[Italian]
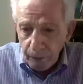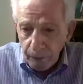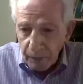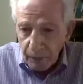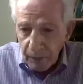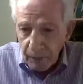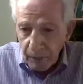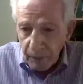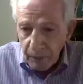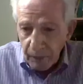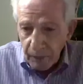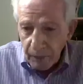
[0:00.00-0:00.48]

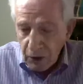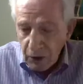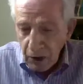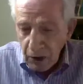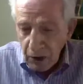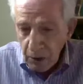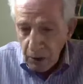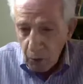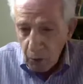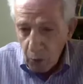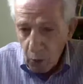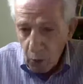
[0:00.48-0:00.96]

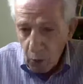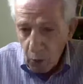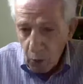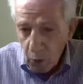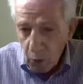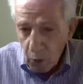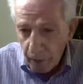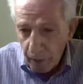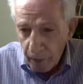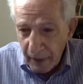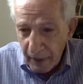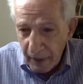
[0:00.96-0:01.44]
stimolo,
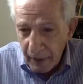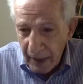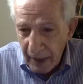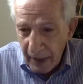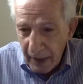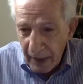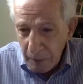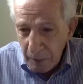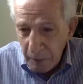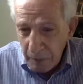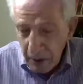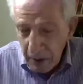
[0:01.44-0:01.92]

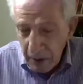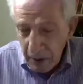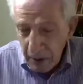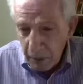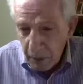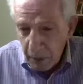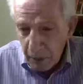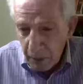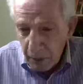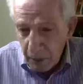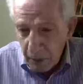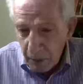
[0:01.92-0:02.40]
capire
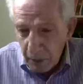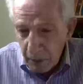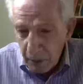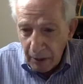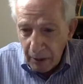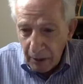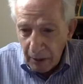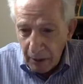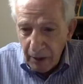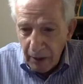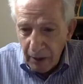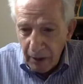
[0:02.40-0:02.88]

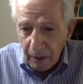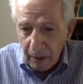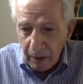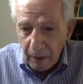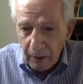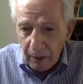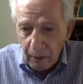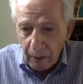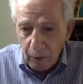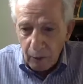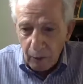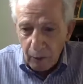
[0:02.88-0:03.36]

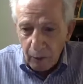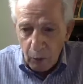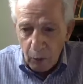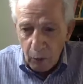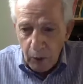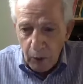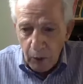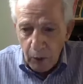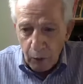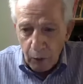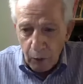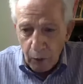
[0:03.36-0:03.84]
perfettamente
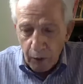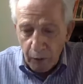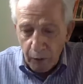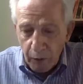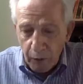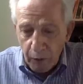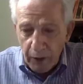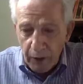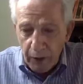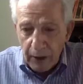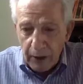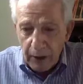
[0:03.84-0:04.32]
quello che
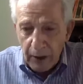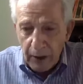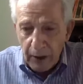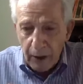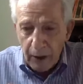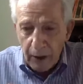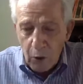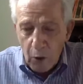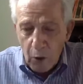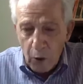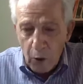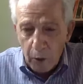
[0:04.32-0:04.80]
viene dal
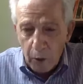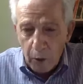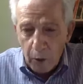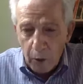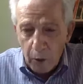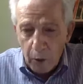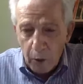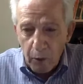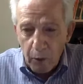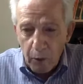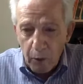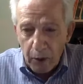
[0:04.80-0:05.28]

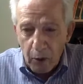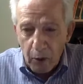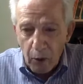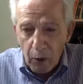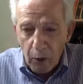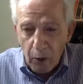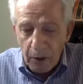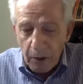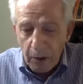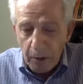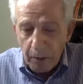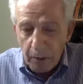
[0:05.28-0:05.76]
corpo, che
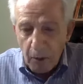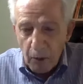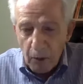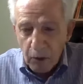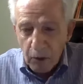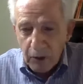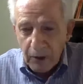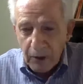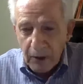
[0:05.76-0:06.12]
cosa possa